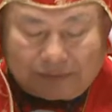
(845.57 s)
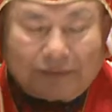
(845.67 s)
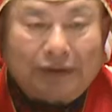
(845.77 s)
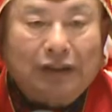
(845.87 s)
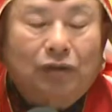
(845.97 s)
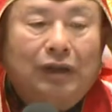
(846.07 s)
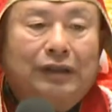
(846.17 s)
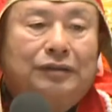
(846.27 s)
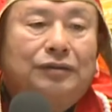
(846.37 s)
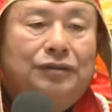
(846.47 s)
另
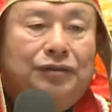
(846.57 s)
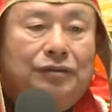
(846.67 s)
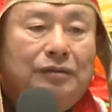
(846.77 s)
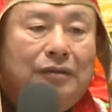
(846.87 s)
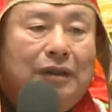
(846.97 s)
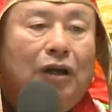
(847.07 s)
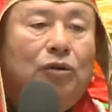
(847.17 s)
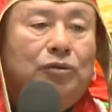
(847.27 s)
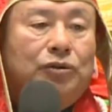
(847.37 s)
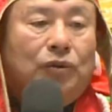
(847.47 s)
外，
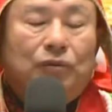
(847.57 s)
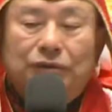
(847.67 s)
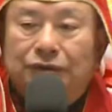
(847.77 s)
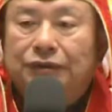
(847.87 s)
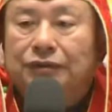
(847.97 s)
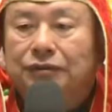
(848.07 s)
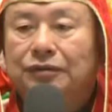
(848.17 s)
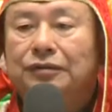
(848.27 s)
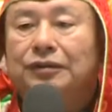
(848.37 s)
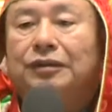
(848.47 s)
高雄许
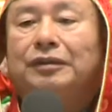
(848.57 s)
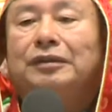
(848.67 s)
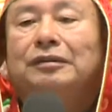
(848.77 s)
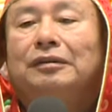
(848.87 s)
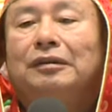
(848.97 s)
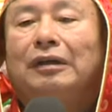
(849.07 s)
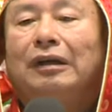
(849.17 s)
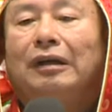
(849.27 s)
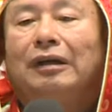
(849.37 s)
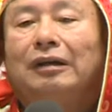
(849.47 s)
世杰
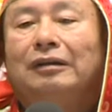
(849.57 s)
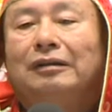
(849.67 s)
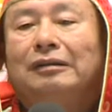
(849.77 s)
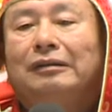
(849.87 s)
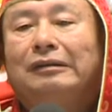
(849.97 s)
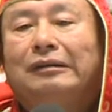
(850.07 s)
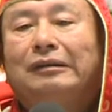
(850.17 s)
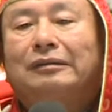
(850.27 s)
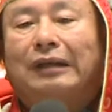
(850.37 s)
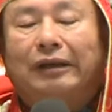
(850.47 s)
啊，
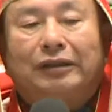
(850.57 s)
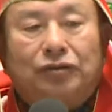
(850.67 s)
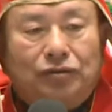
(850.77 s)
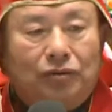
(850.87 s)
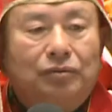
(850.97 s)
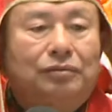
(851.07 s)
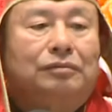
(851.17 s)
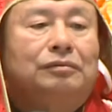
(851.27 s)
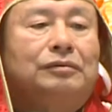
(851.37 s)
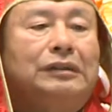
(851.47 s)
他也受
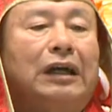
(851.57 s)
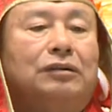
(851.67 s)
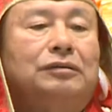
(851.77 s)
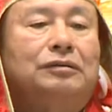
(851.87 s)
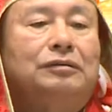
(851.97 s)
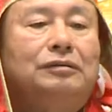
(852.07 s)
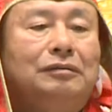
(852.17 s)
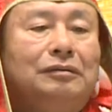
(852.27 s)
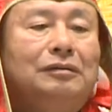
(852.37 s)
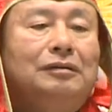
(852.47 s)
加持，
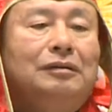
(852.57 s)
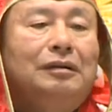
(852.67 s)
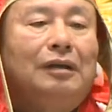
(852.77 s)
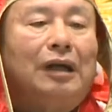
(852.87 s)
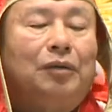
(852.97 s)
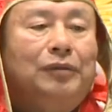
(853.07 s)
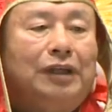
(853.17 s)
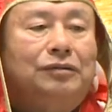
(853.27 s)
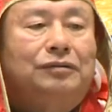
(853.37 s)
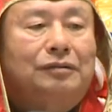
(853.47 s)
他
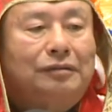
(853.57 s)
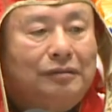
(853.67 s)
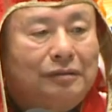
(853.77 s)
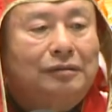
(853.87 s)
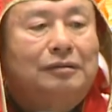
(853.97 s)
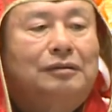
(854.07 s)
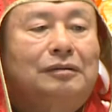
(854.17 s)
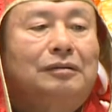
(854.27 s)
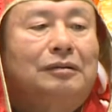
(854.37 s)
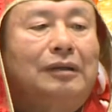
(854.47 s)
每一次
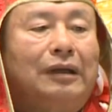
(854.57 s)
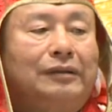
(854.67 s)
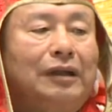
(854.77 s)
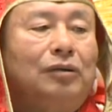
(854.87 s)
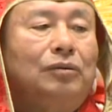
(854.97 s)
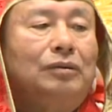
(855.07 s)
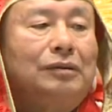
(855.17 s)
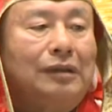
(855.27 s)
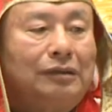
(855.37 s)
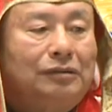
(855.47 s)
看到我，
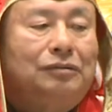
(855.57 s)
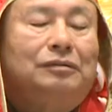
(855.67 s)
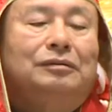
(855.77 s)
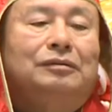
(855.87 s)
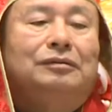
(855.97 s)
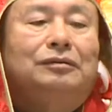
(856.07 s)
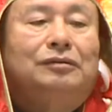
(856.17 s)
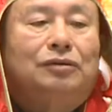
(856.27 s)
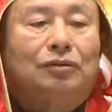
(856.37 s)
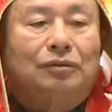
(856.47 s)
他就
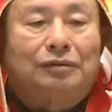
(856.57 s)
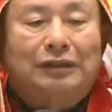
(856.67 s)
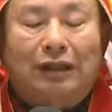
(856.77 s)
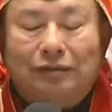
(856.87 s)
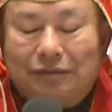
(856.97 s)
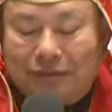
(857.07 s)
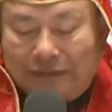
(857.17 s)
求我加持。